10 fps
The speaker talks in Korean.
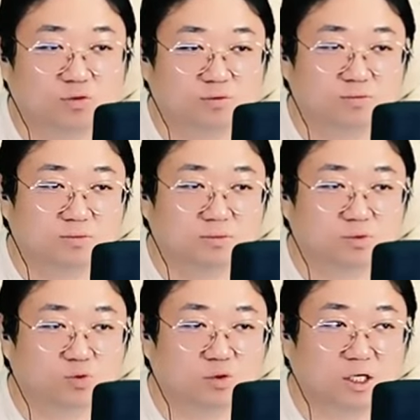조금
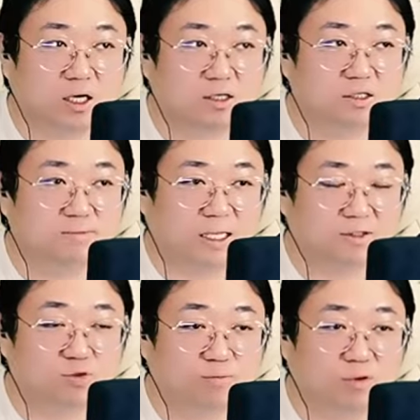조작을
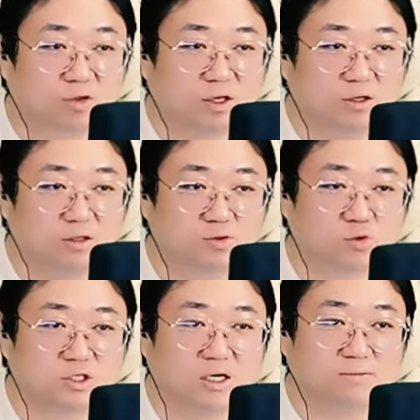맛 좀 볼게요.
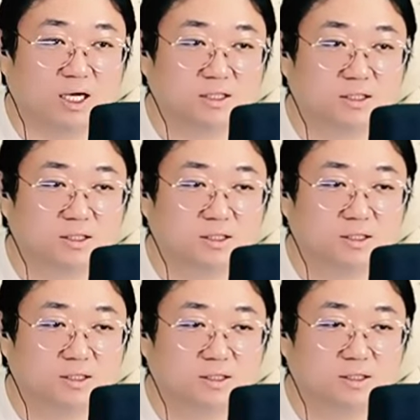조작 맛. 네.
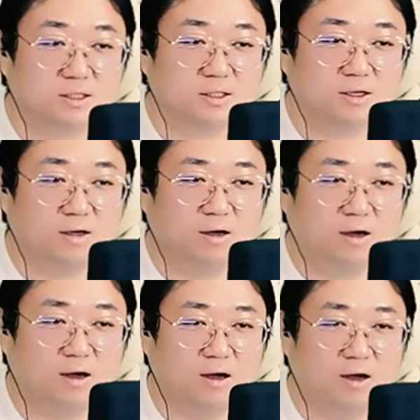감도
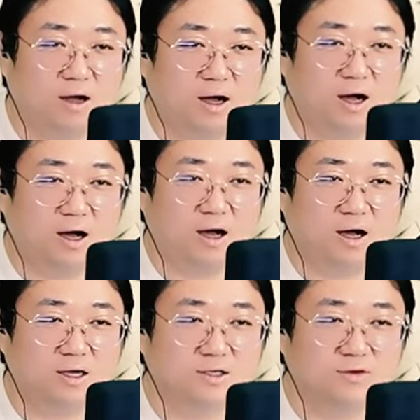좀 줄일게요.
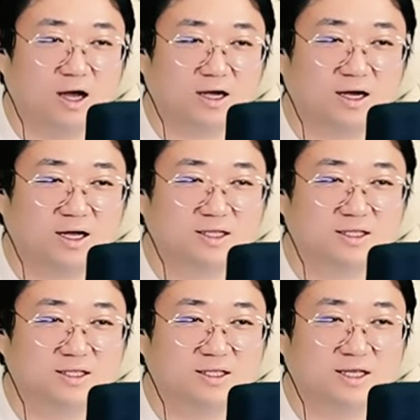아, 잠깐 잠깐.
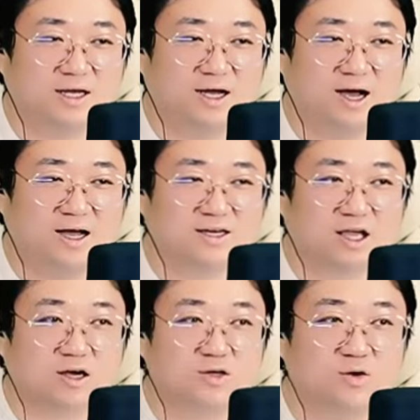아
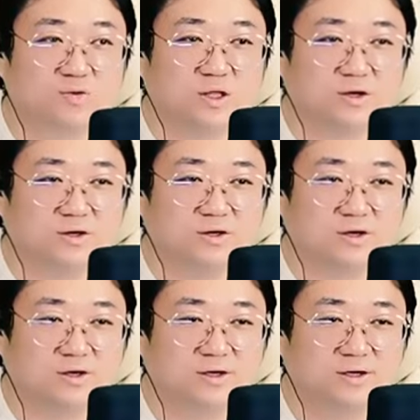이렇게
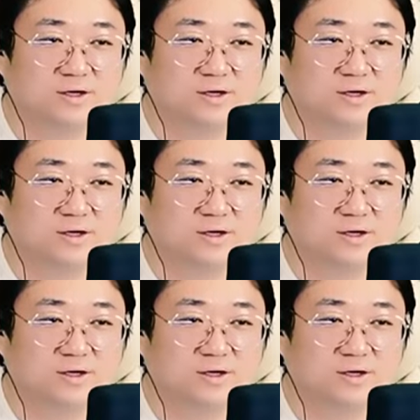끌려오네요.